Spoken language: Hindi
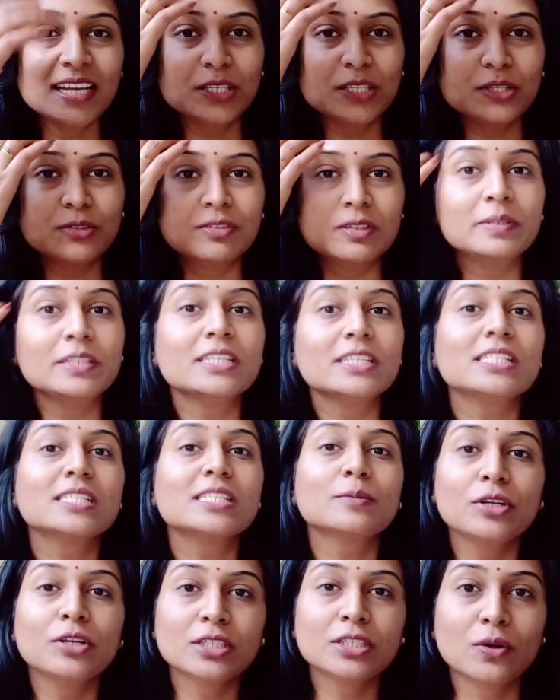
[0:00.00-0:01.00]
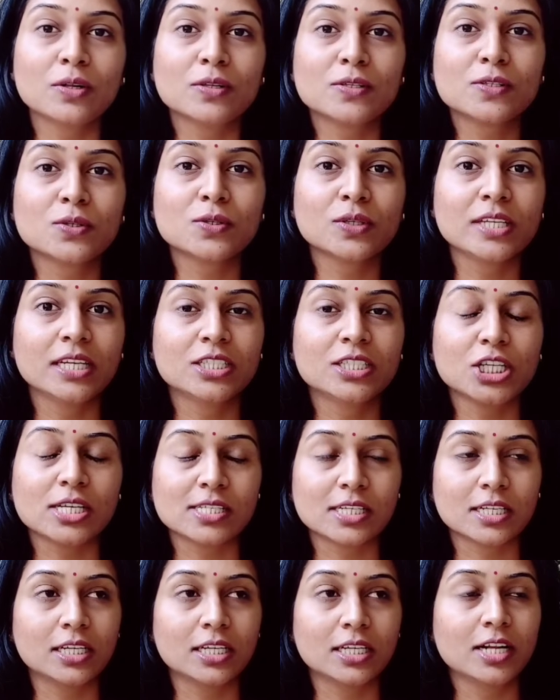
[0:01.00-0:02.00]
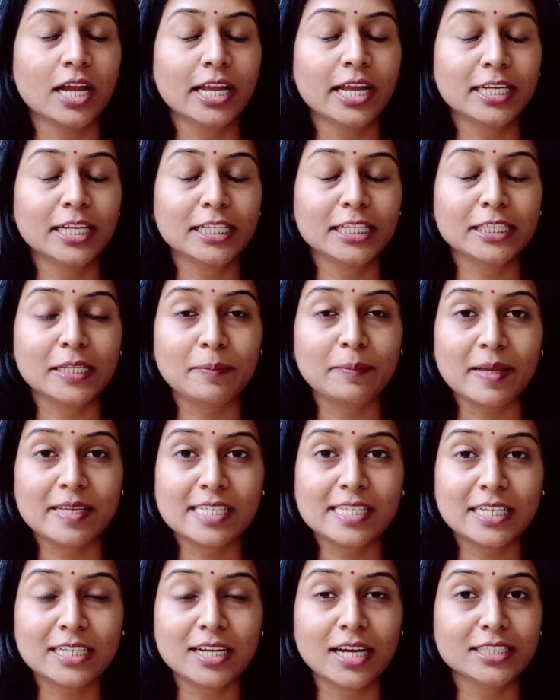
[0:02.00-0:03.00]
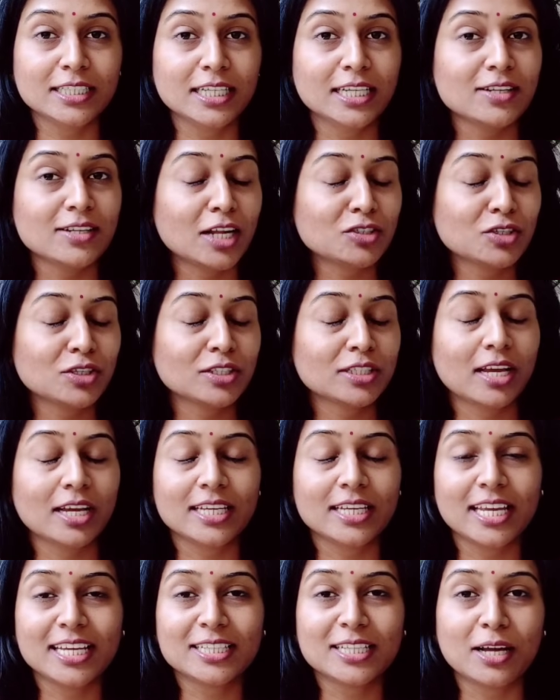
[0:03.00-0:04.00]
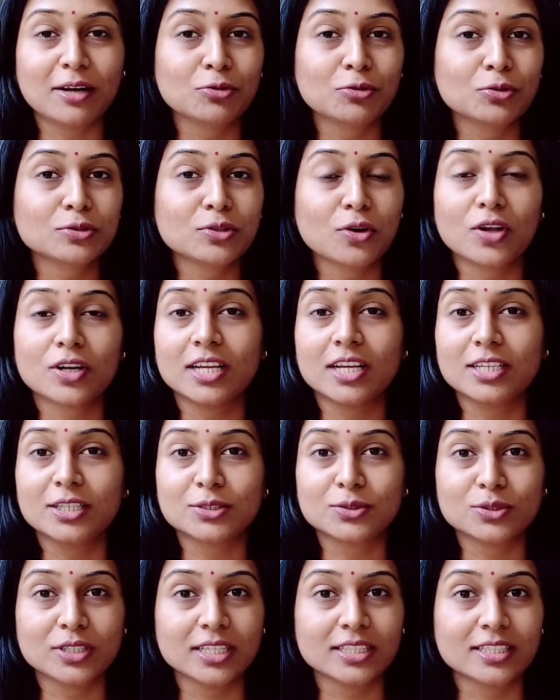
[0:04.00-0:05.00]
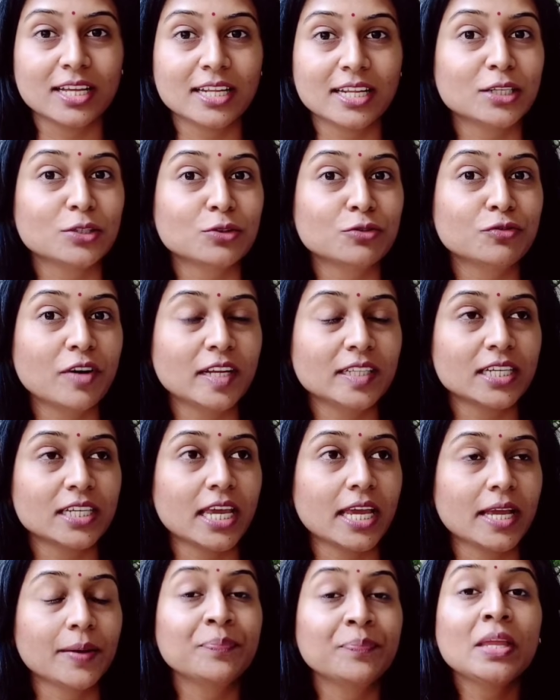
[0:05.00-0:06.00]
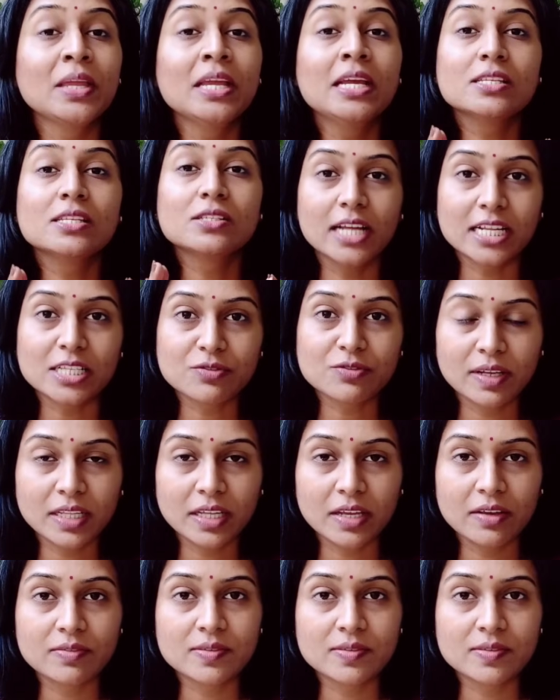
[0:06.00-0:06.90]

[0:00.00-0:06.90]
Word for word: यू विल बी डिसअपॉइंटेड ऑल्सो कि अच्छा सा कलर आया नहीं इतने पैसे लगा दिए नेचुरल था ये था वो था और कलर तो देता नहीं है तो फ़ायदा क्या है सो दैट्स वाई दे हैव